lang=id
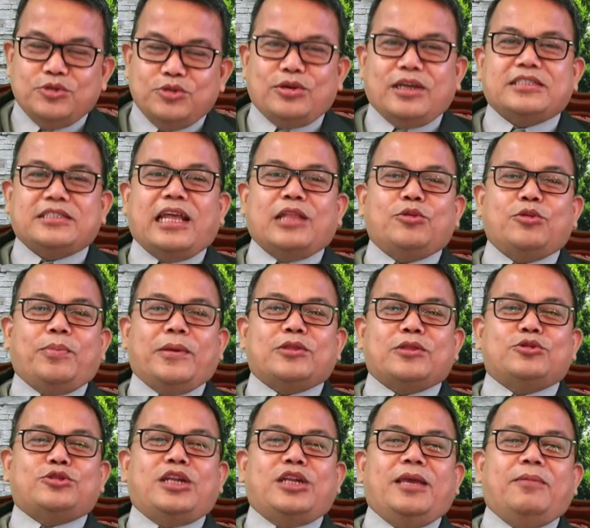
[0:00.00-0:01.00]
Juga 1
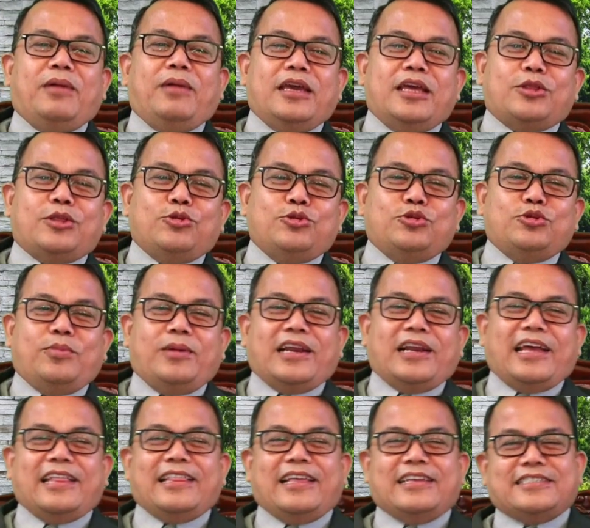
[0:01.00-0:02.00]
Petrus 5 ayat 7
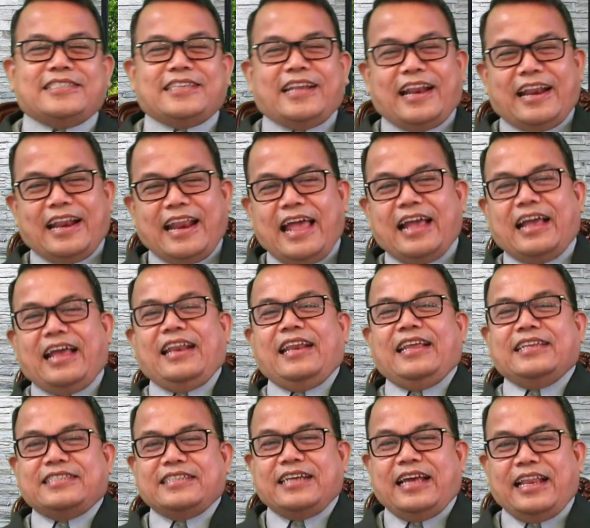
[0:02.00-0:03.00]
berkata
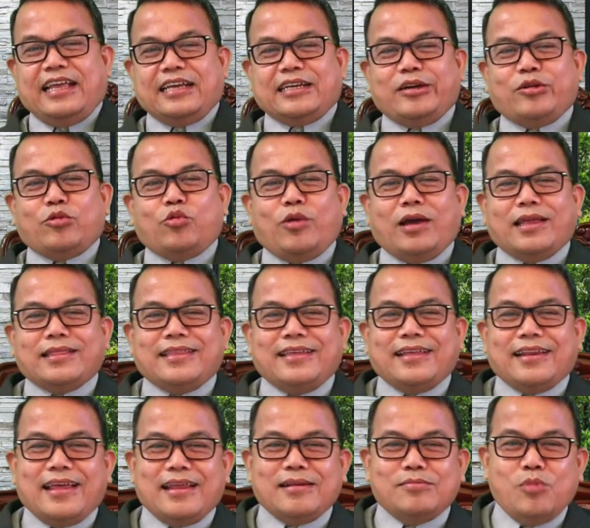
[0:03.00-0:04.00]
serahkanlah segala
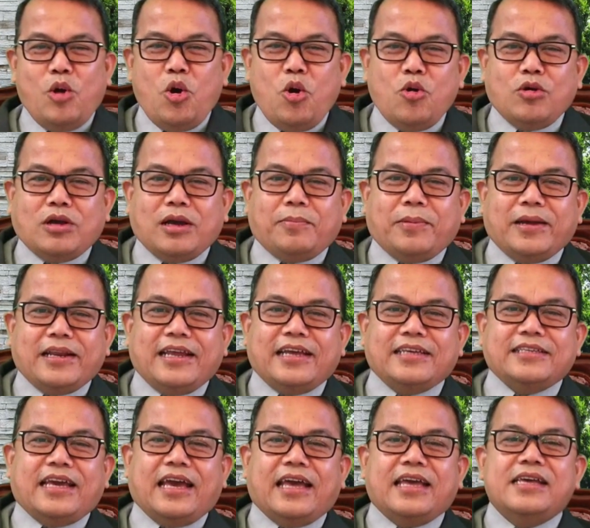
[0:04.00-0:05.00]
kekhawatiranmu
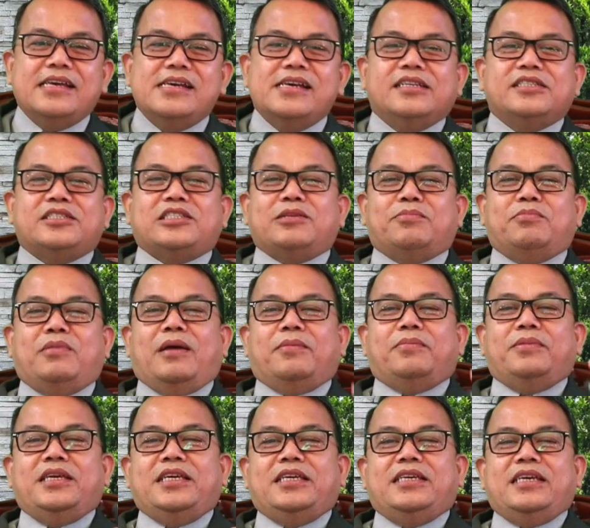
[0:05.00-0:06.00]
kepadanya
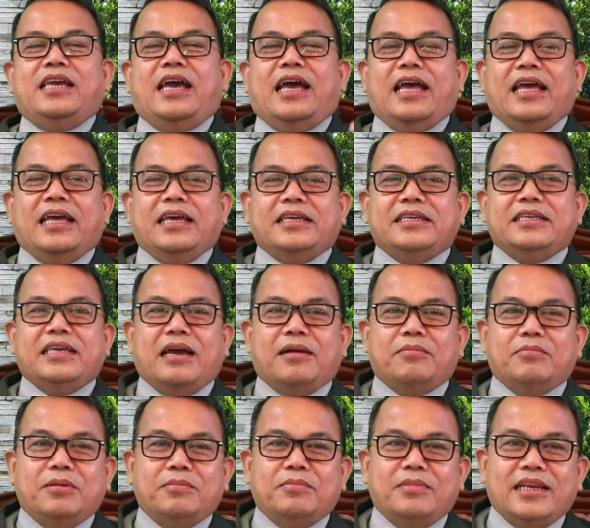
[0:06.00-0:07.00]
sebab ia
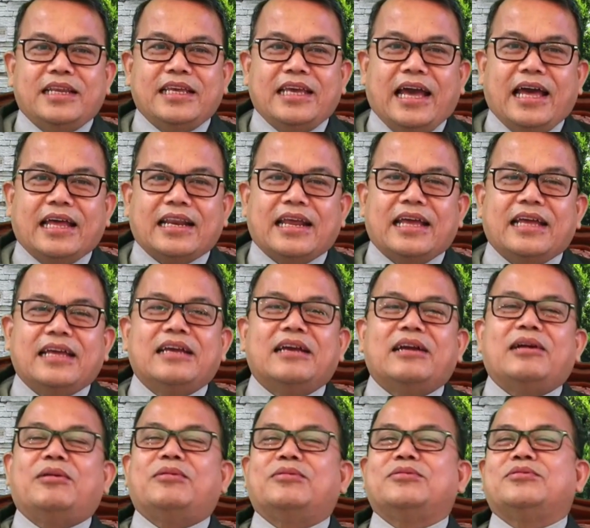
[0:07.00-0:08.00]
yang memelihara
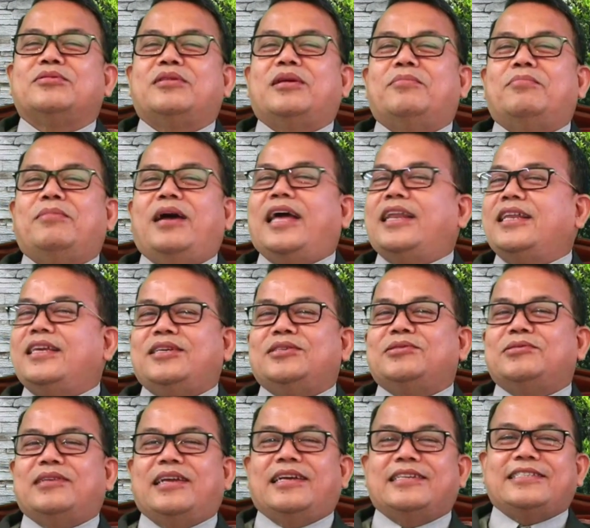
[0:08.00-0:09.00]
engkau. Sudah. Mari
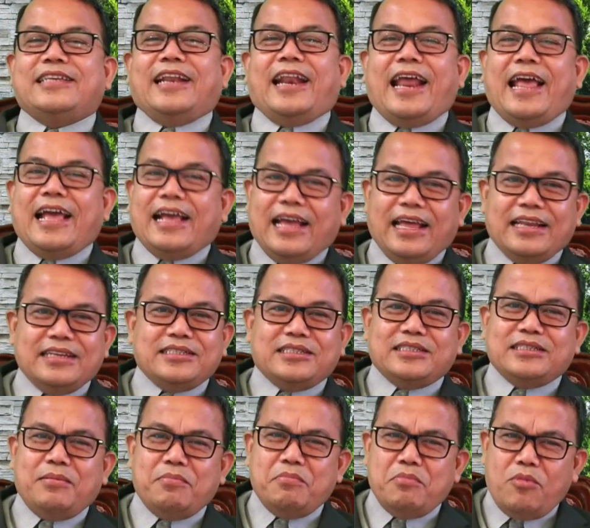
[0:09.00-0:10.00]
sudah serahkan
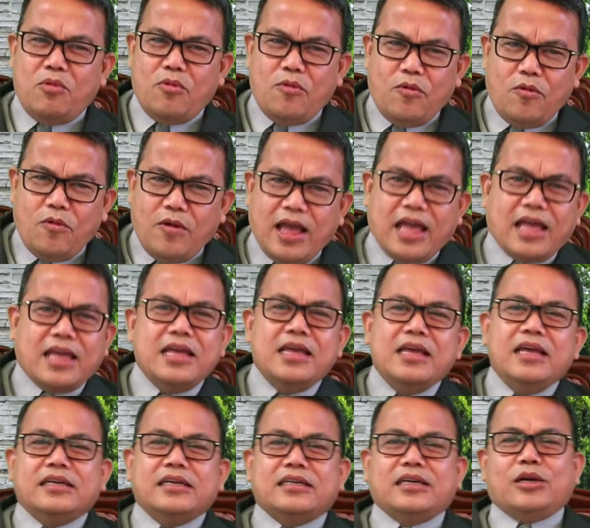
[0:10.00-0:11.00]
semua
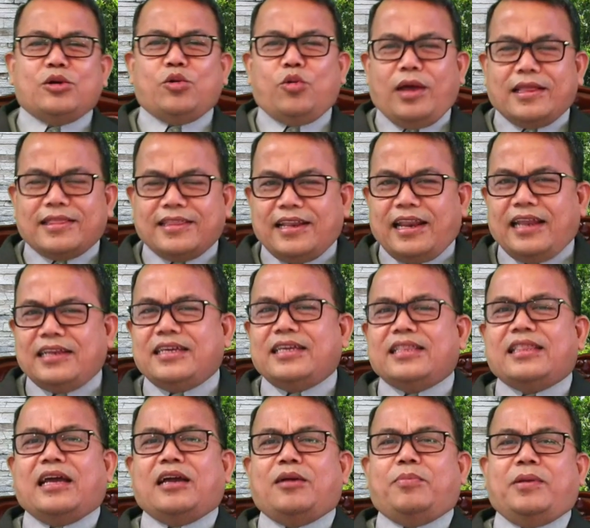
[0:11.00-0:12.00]
kekhawatiran
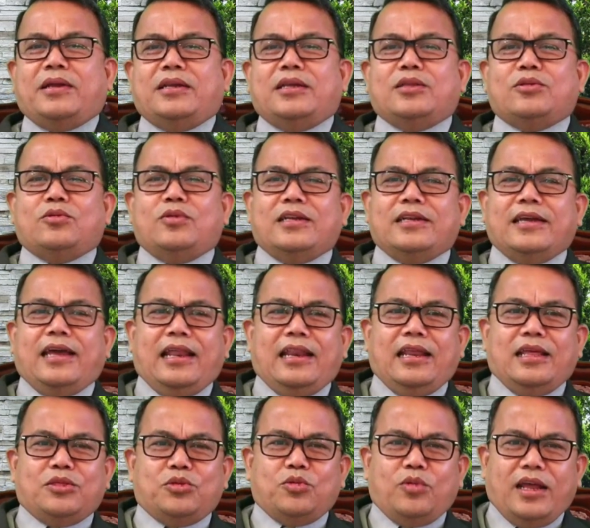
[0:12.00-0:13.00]
kita kepada Tuhan
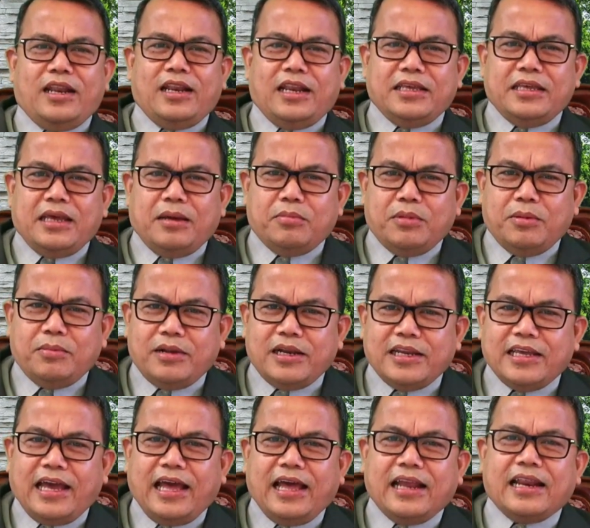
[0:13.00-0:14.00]
karena Tuhanlah yang
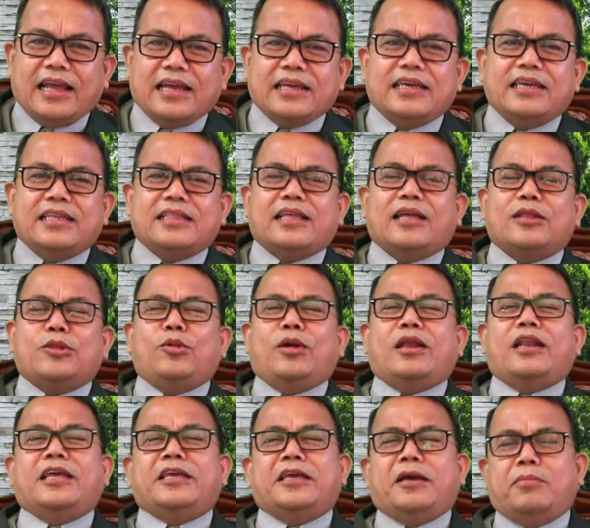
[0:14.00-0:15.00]
memelihara kita,
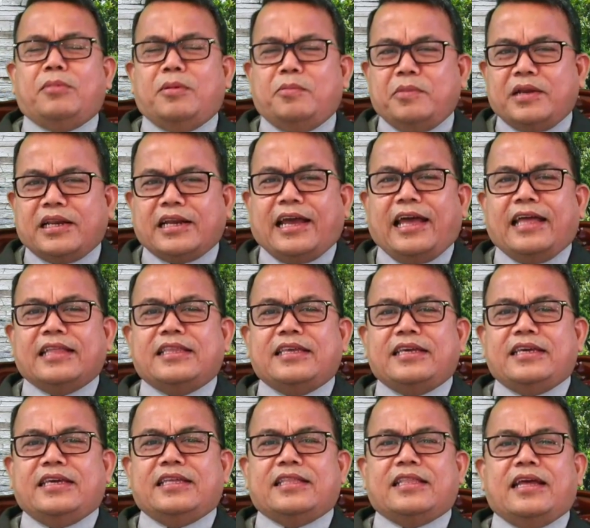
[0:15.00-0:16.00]
Tuhanlah yang
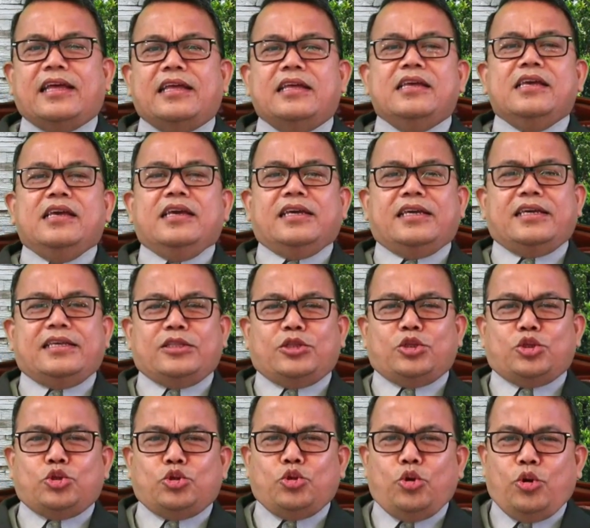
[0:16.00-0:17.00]
memberkati kita.
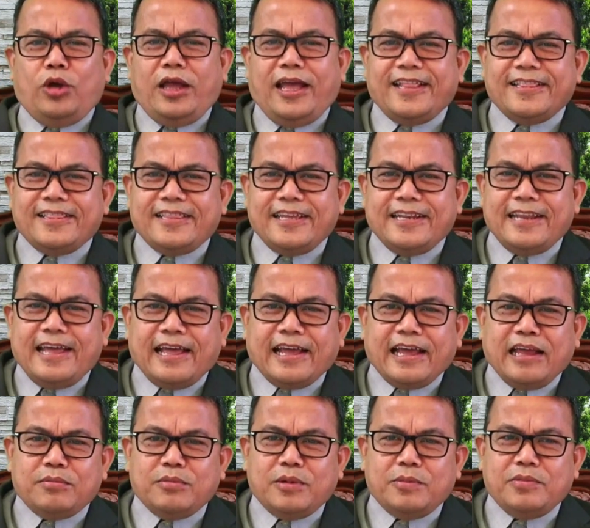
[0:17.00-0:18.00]
Tuhan
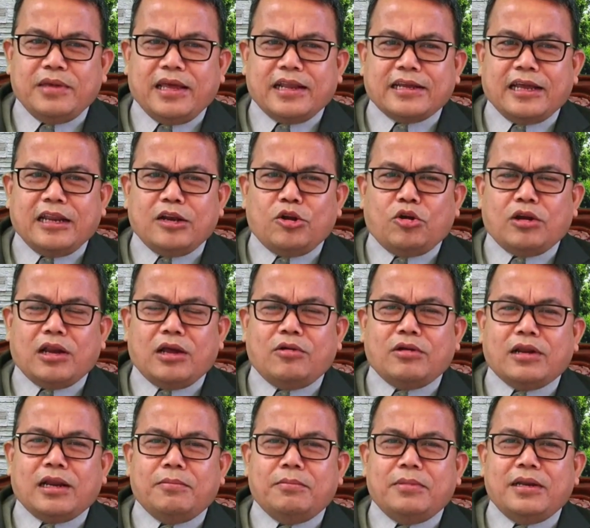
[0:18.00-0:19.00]
tidak akan membiarkan
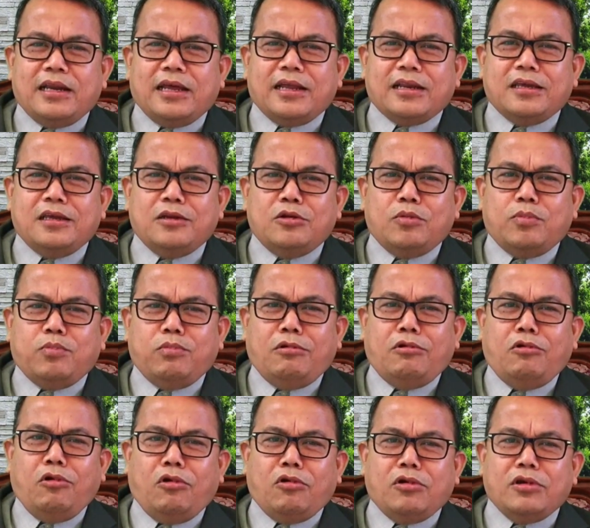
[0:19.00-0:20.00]
orang-orang benar hidup
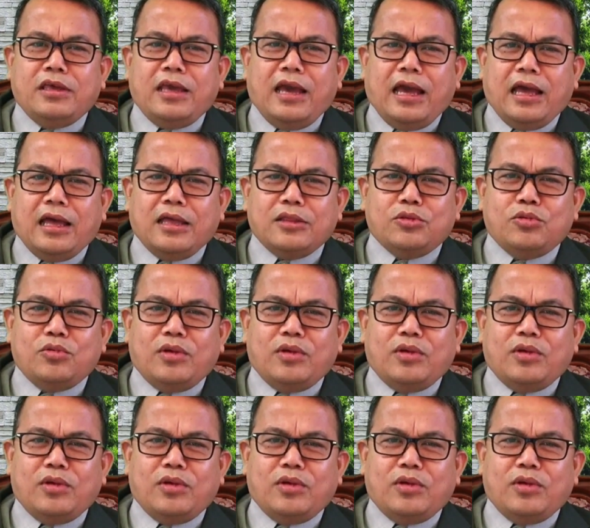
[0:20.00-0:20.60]
goyah.